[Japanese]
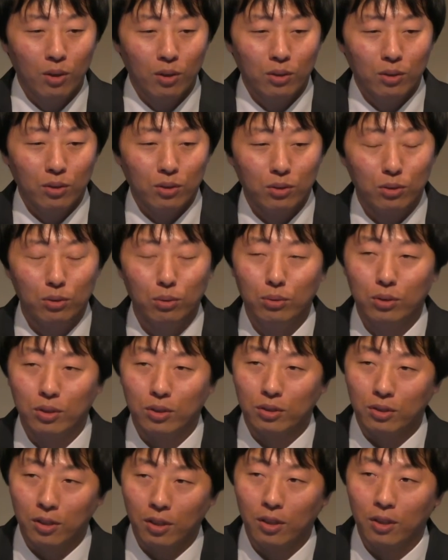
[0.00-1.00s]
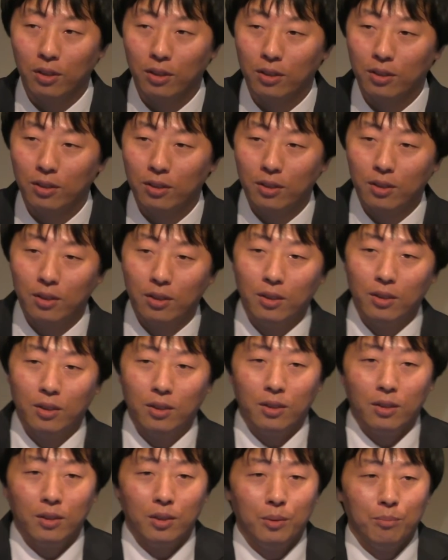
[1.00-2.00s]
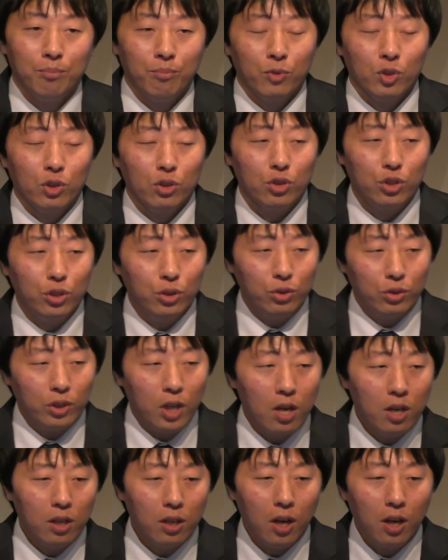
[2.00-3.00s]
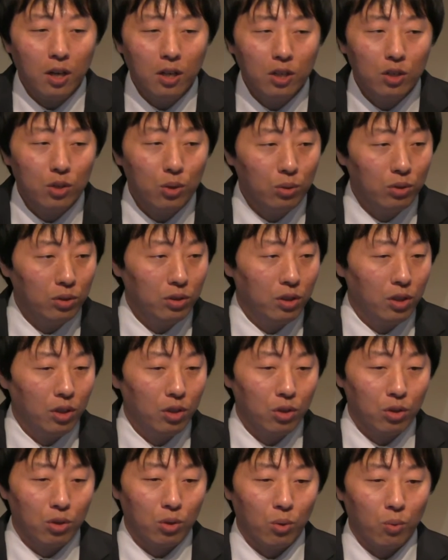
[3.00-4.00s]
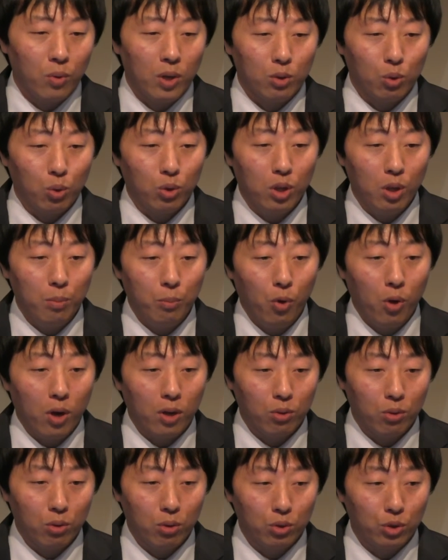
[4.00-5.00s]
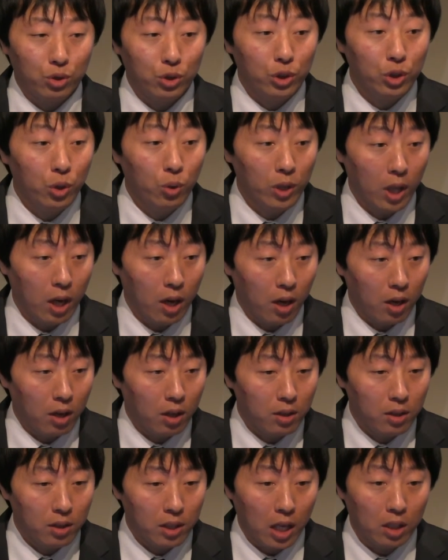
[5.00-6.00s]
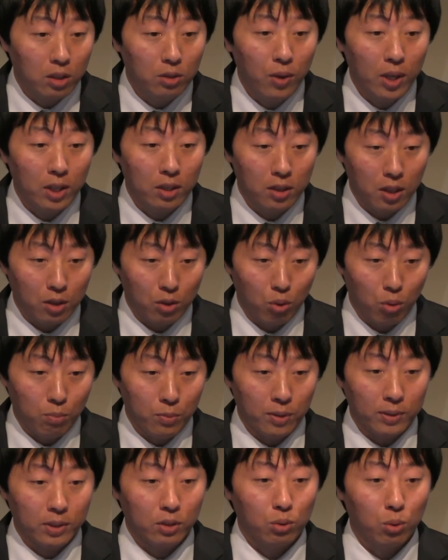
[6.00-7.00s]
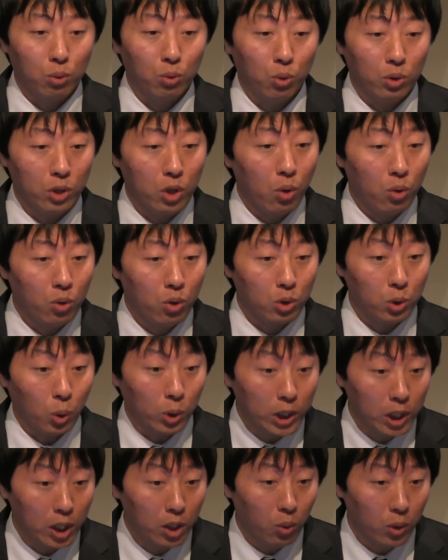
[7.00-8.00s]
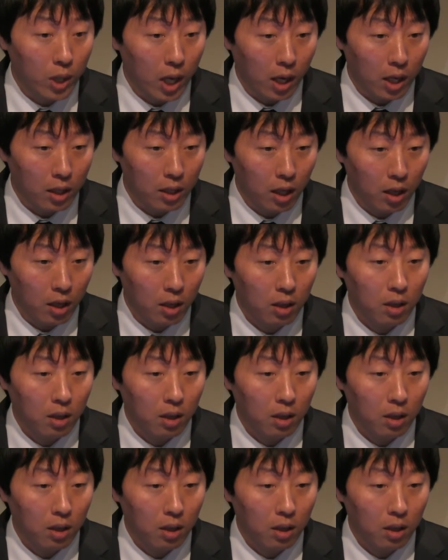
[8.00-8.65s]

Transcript: そうですね中間管理職っていうのはとてもあの重要な役割だと思いますこの日本の組織の中で。